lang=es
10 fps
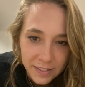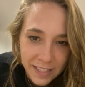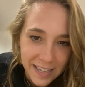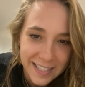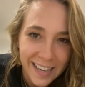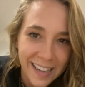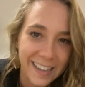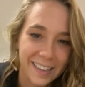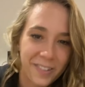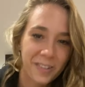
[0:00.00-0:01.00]

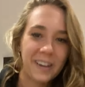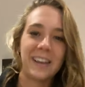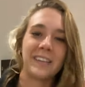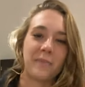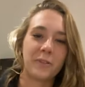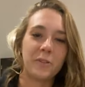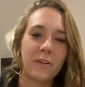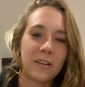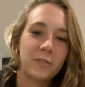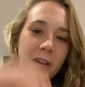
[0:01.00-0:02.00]
César, hola, te mando un
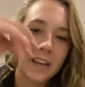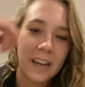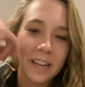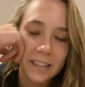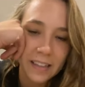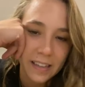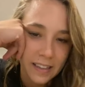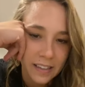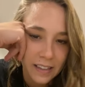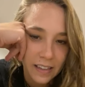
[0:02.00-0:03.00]
abrazo bien
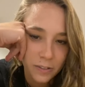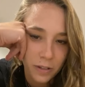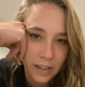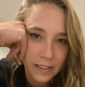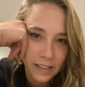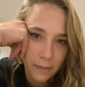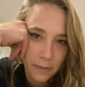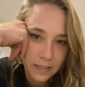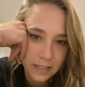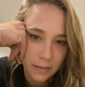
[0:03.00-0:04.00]
grande. A toda la gente que
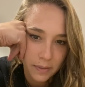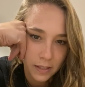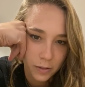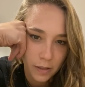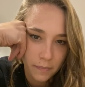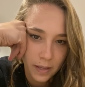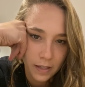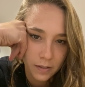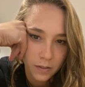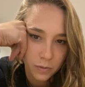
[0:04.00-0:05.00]
apenas se está metiendo
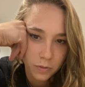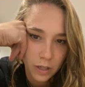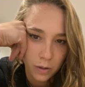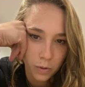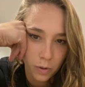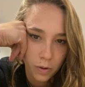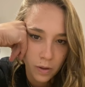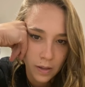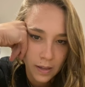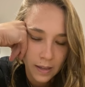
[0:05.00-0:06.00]
también. Un
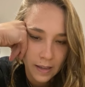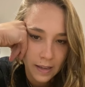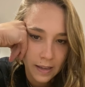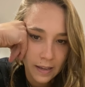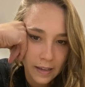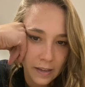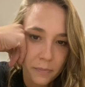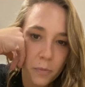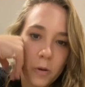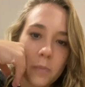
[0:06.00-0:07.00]
saludo
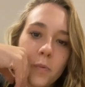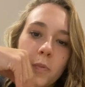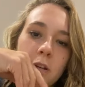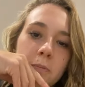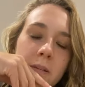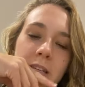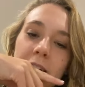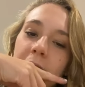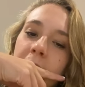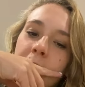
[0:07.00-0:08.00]
eh, muy, muy, muy
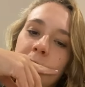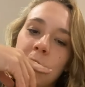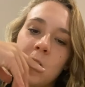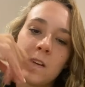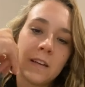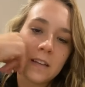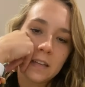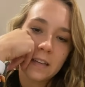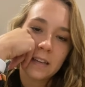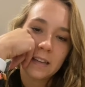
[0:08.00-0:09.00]
especial.
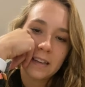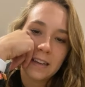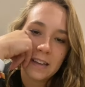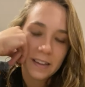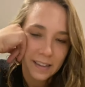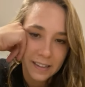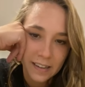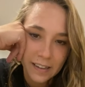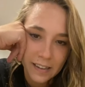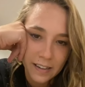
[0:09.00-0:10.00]
Eh,
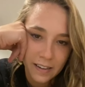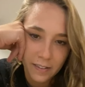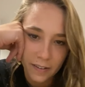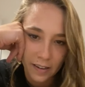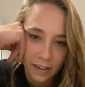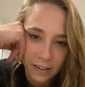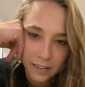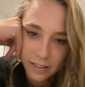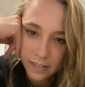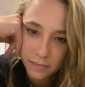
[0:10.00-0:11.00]
a ver,
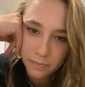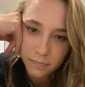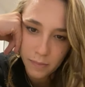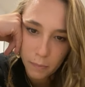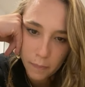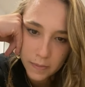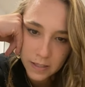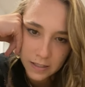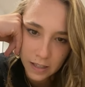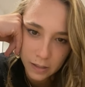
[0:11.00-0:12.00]
vamos a
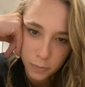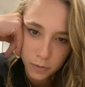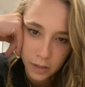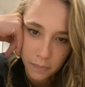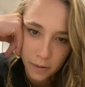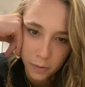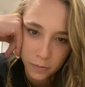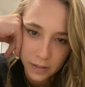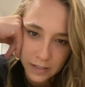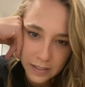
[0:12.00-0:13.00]
empezar ya a responder
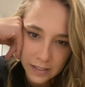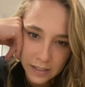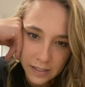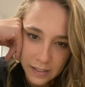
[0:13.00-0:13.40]
preguntas.